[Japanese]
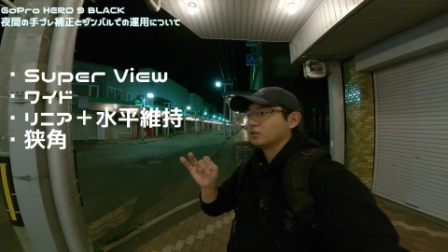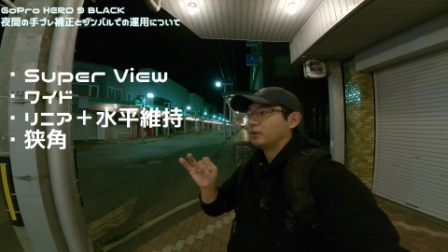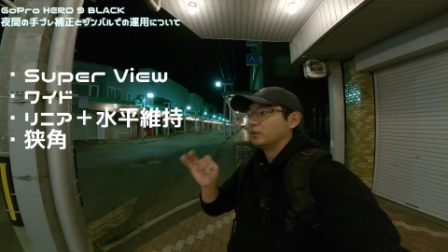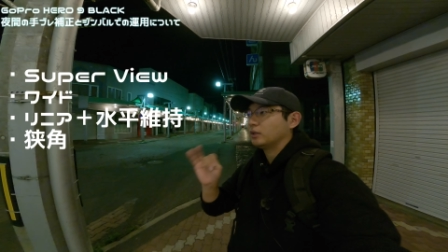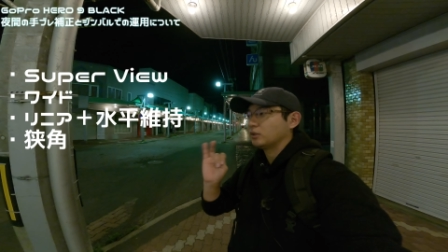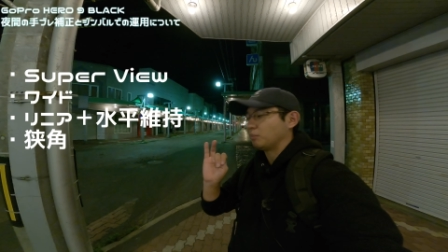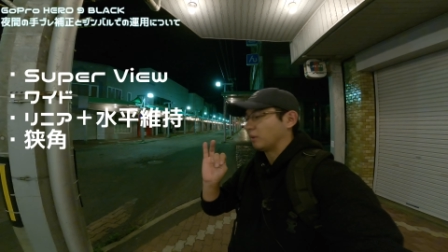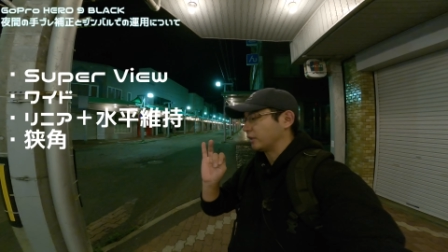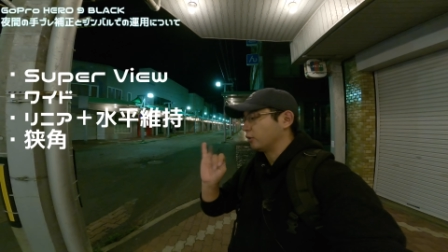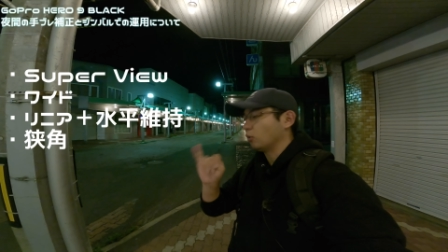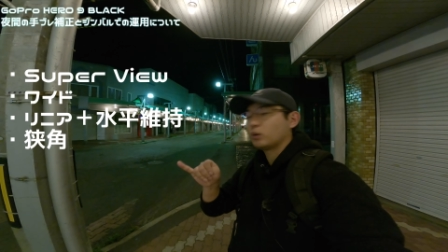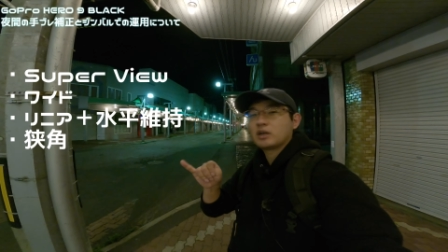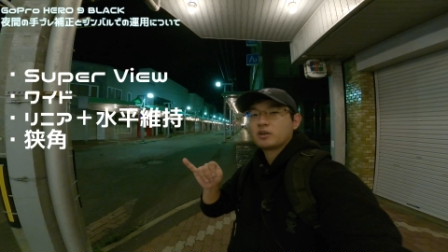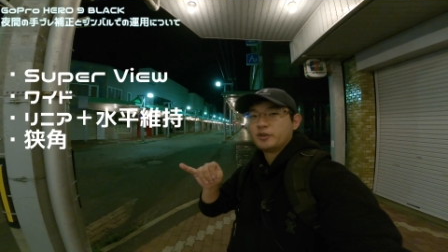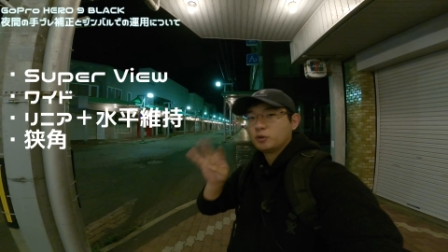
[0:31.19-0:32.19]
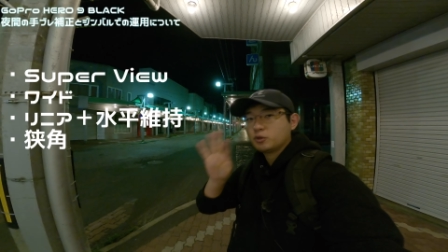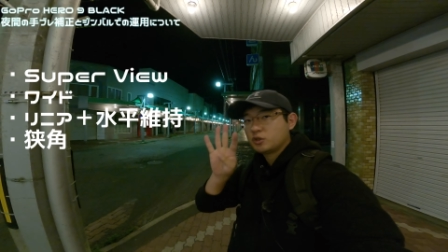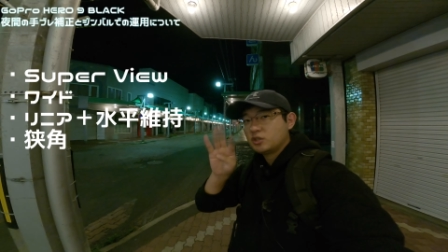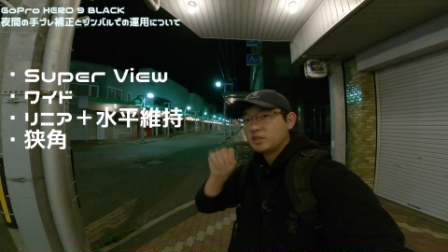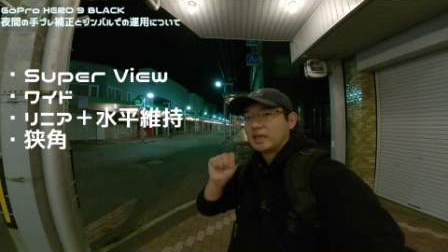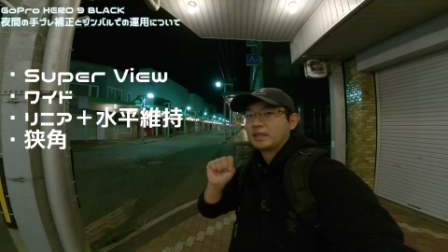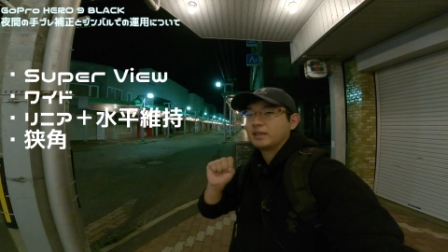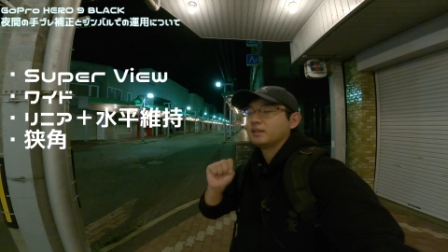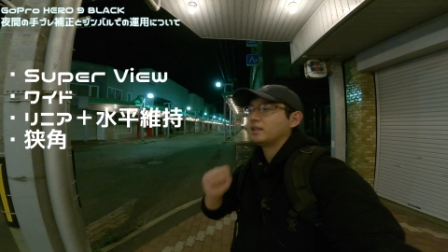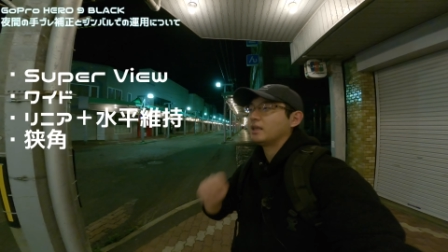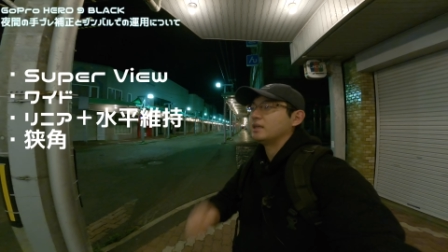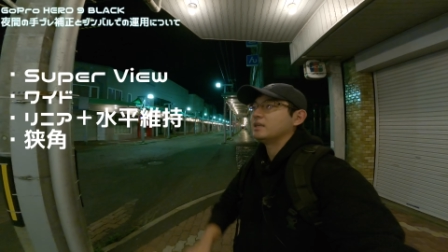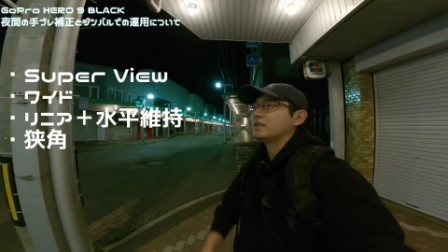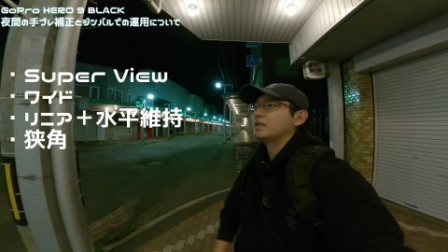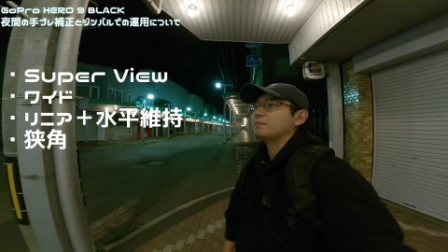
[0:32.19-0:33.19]
それとあとまあ胸郭4つやって
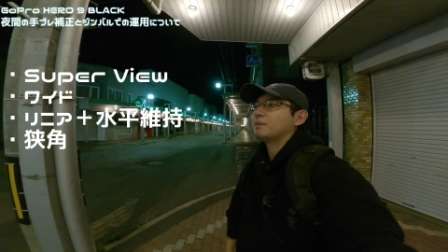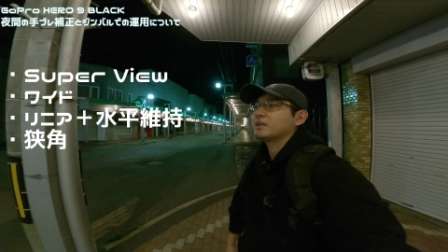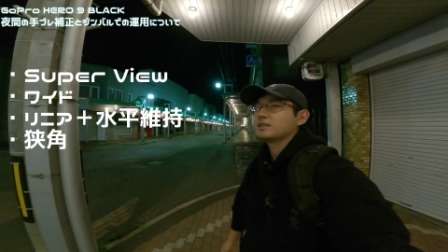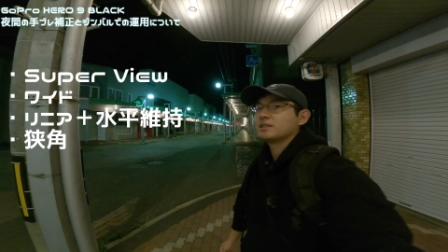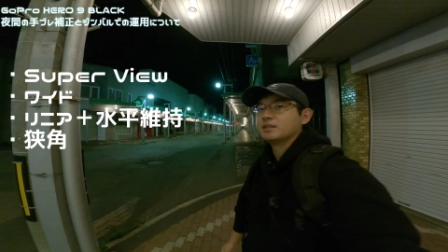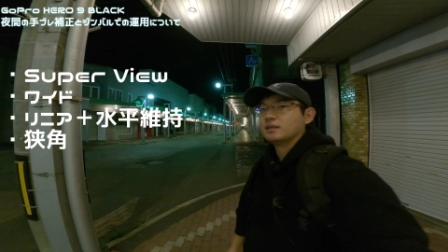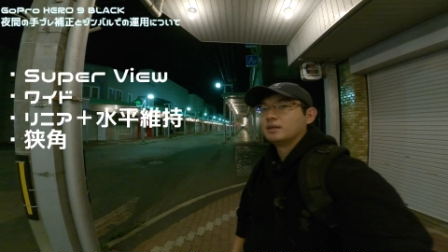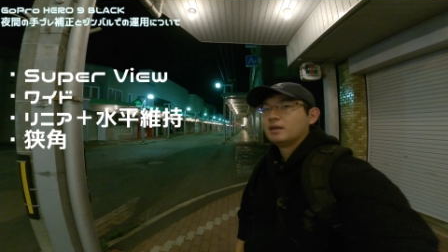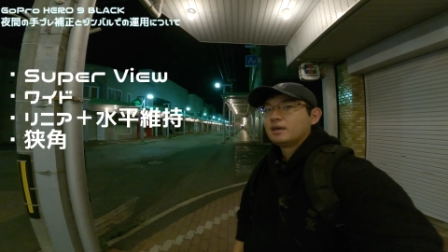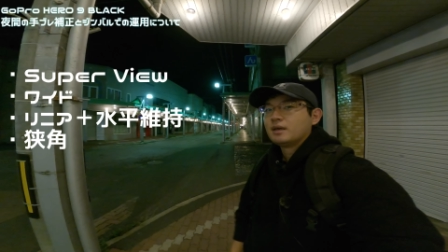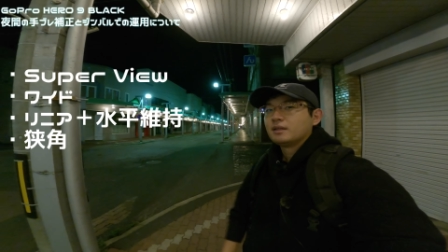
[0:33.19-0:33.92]
いきます。